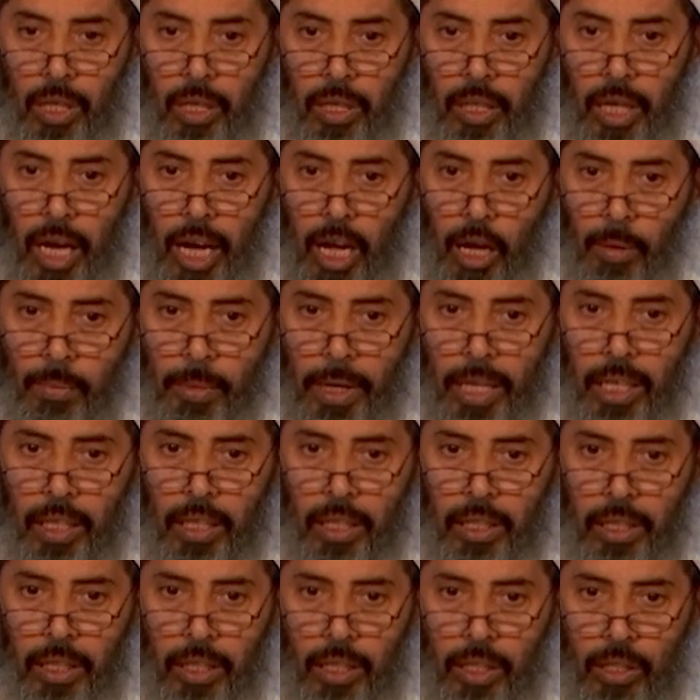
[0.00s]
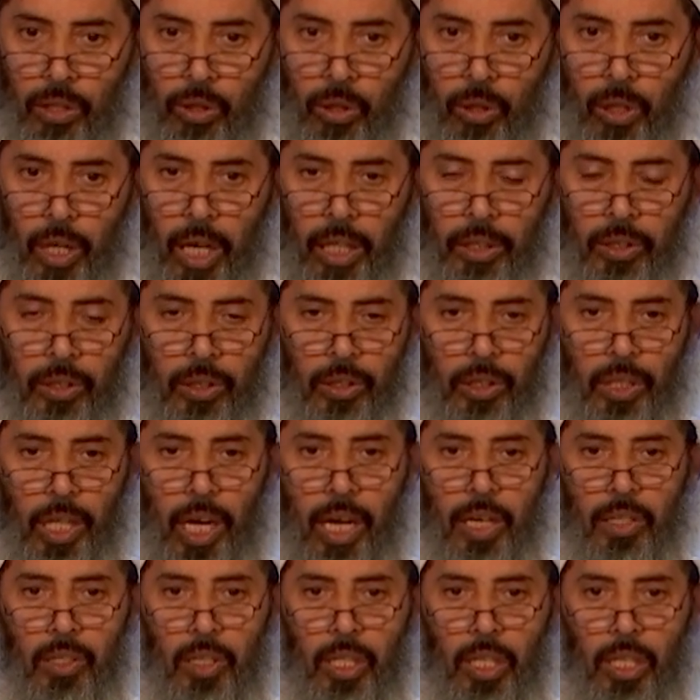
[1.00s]
يعمل لسرعة
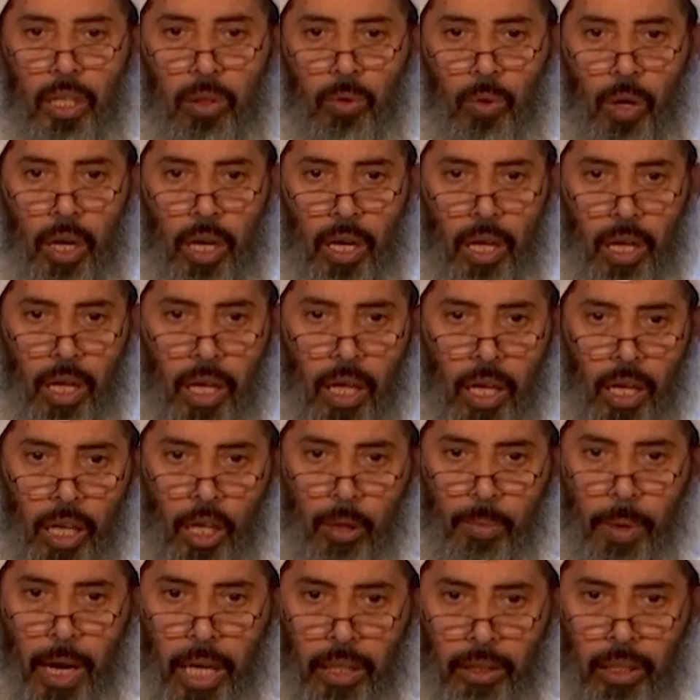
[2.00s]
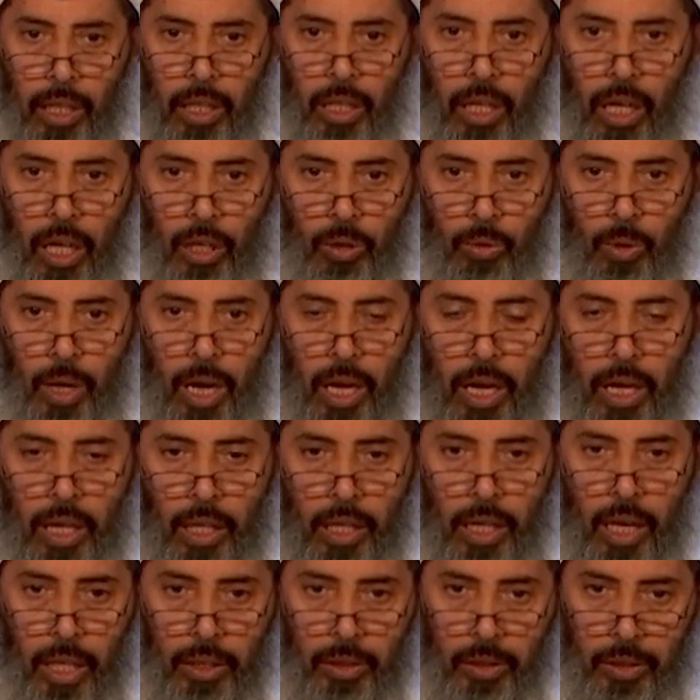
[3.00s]
إنجازه وحماية لأرواح
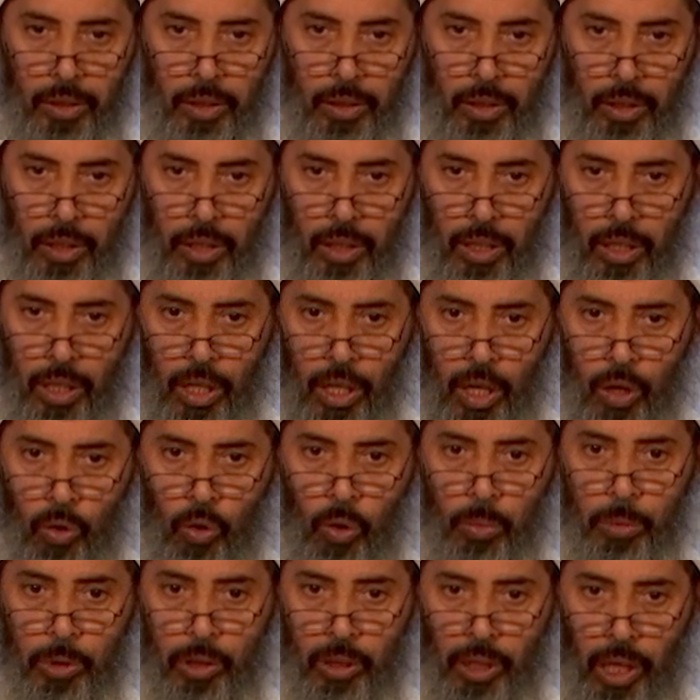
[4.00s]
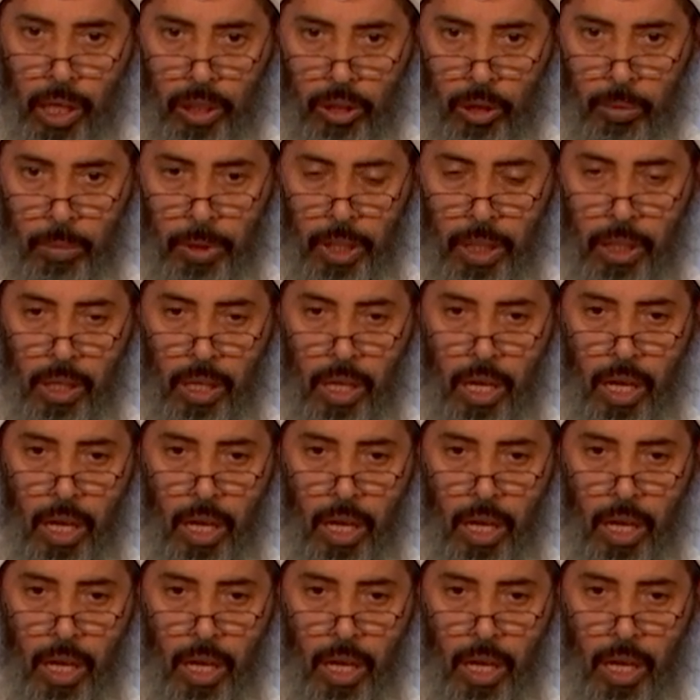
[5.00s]
قاطني ومستخدمي